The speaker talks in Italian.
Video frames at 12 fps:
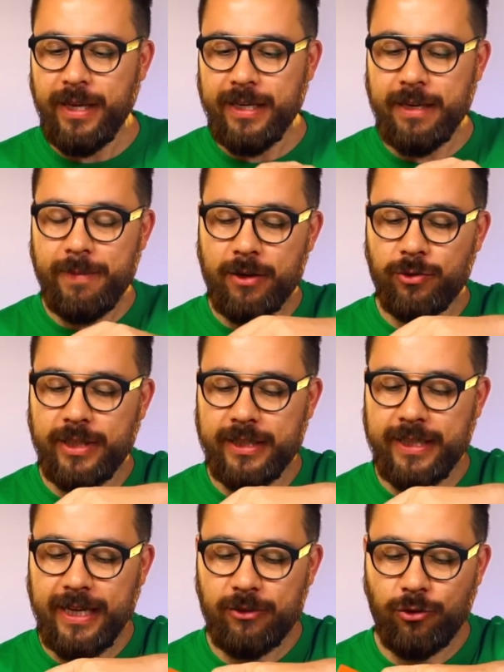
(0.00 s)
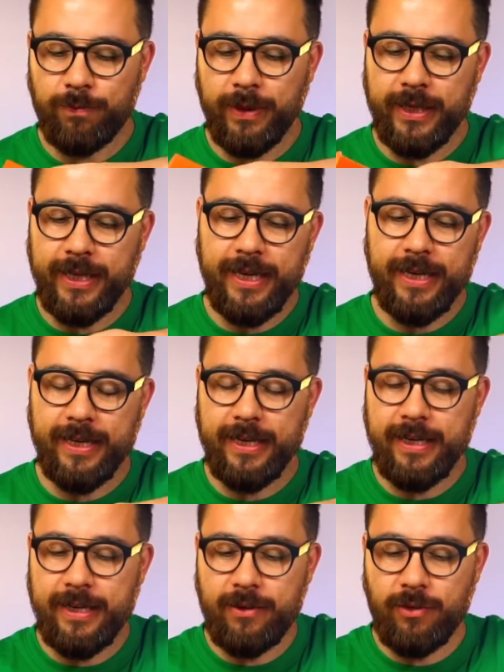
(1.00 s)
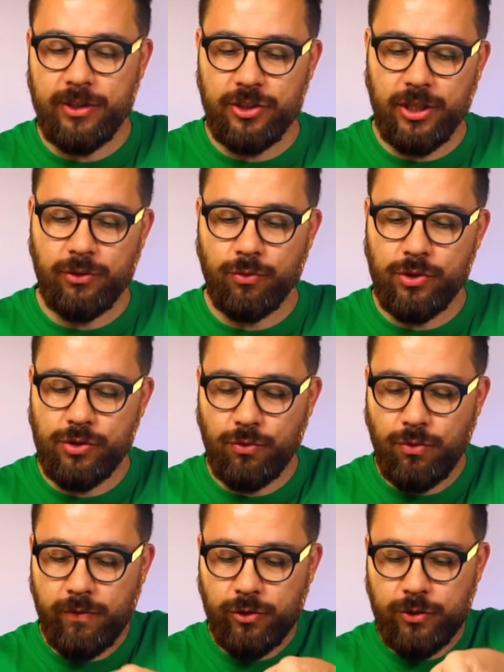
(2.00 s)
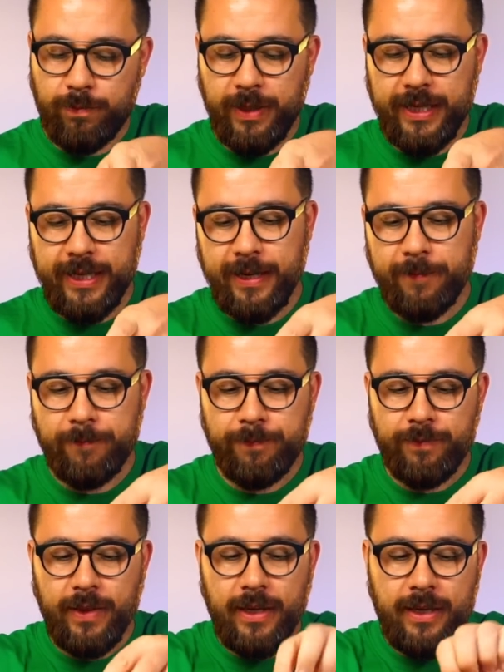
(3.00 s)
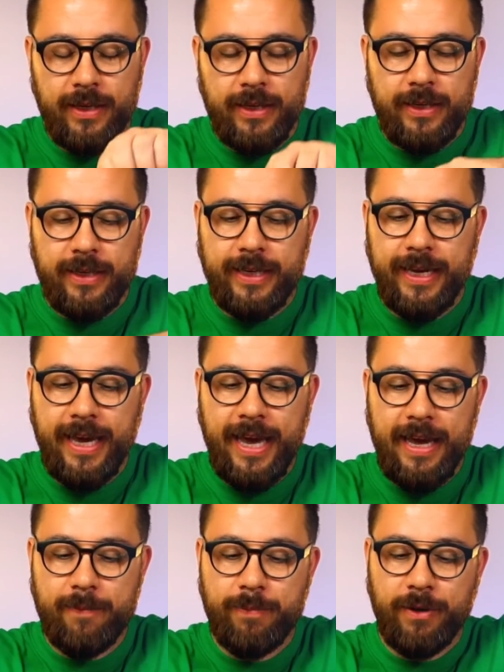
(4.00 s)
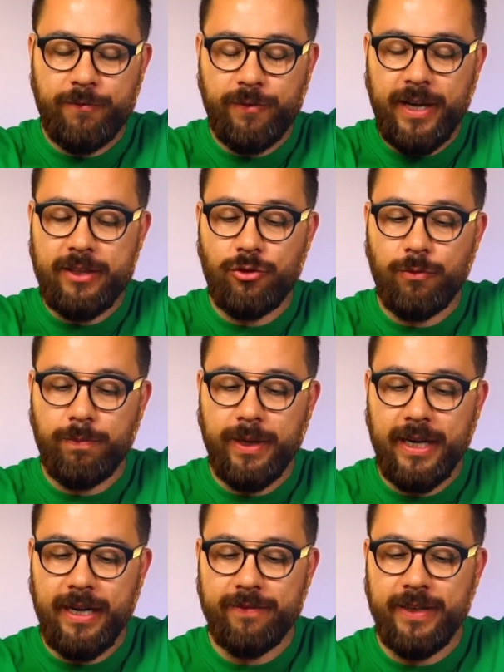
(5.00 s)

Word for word: che mi ha contattato perché eh, hanno lanciato questo nuovo speaker che è perfetto per la